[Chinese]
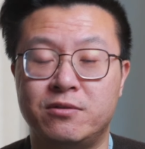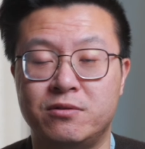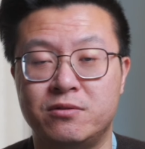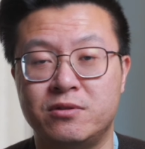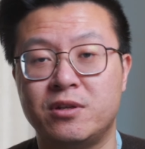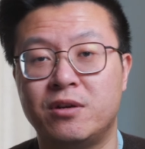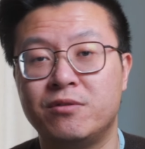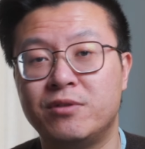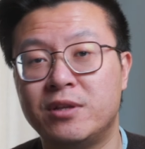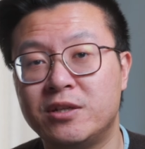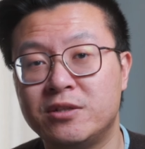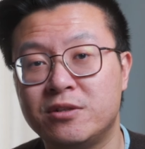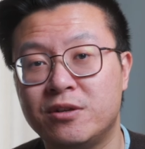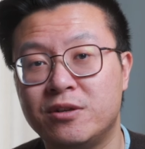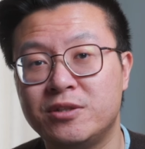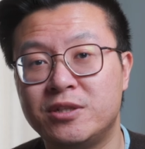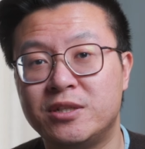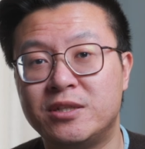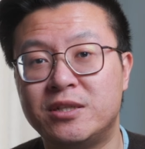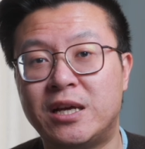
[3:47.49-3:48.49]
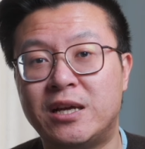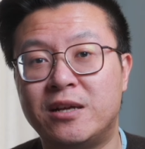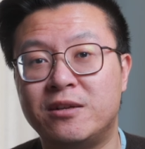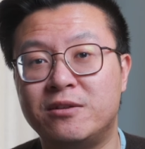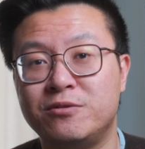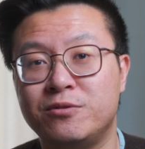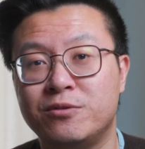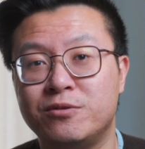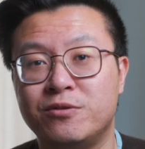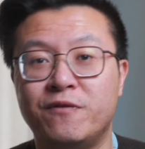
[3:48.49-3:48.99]
有相关的消息，
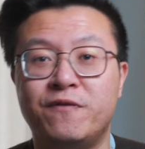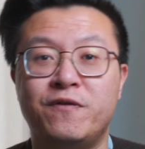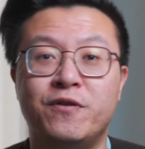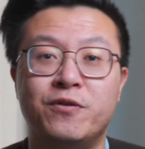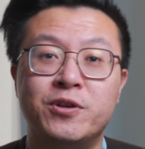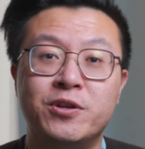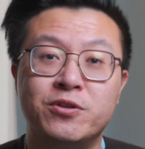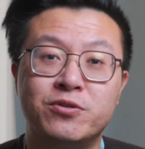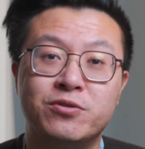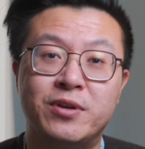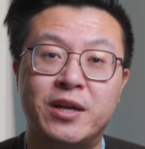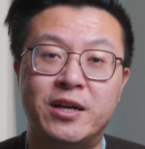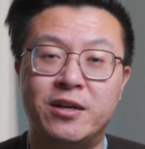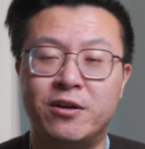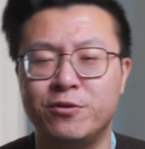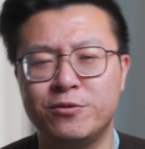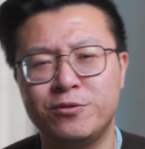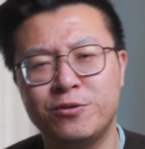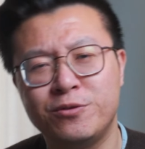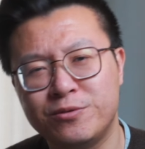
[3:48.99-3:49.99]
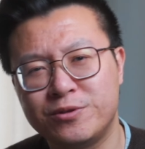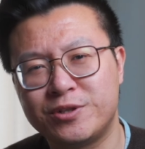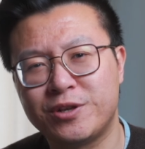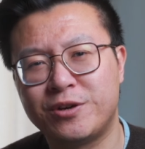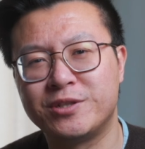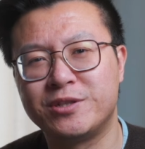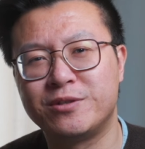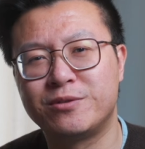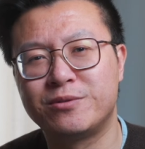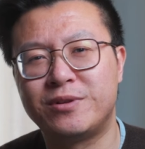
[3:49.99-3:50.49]
但又有否认出来，然后又有消
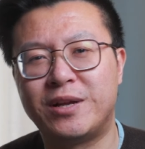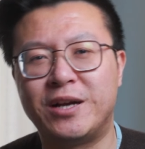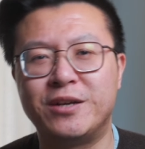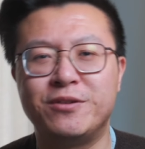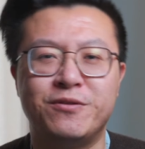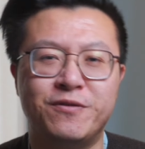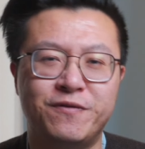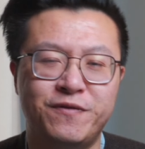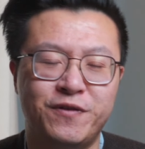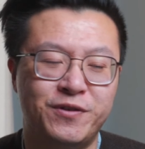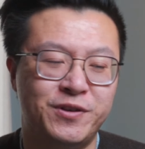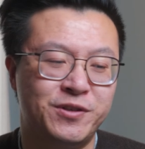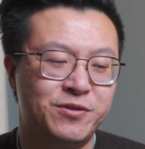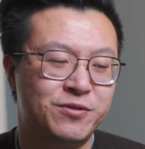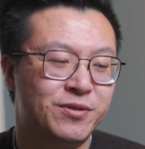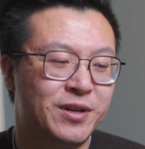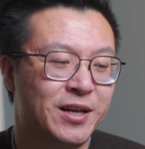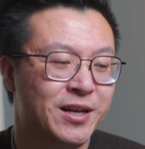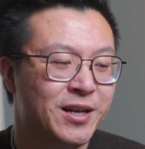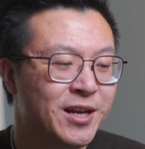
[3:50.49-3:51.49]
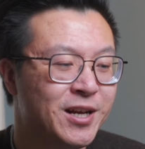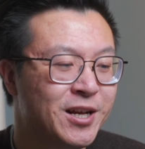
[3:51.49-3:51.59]
息出来，又有否认出来，